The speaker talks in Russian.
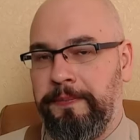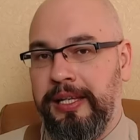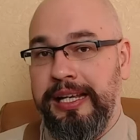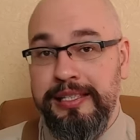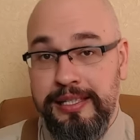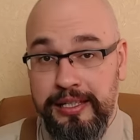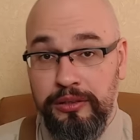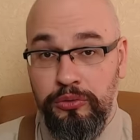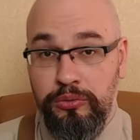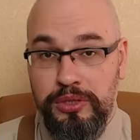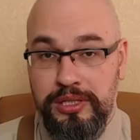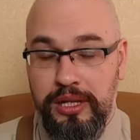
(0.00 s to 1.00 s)

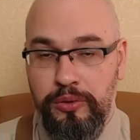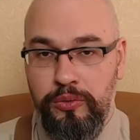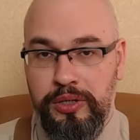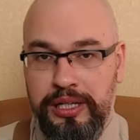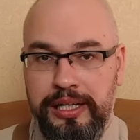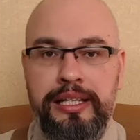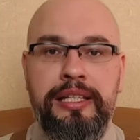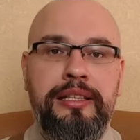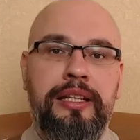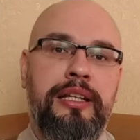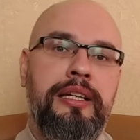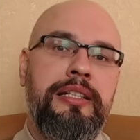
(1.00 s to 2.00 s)
Конституцией
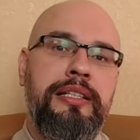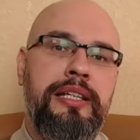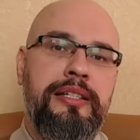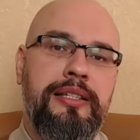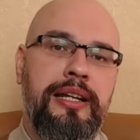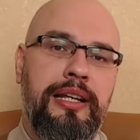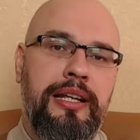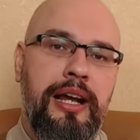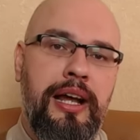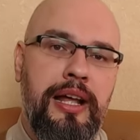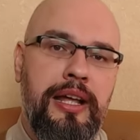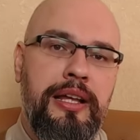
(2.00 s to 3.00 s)
Украины,
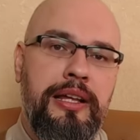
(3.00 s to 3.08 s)
несколько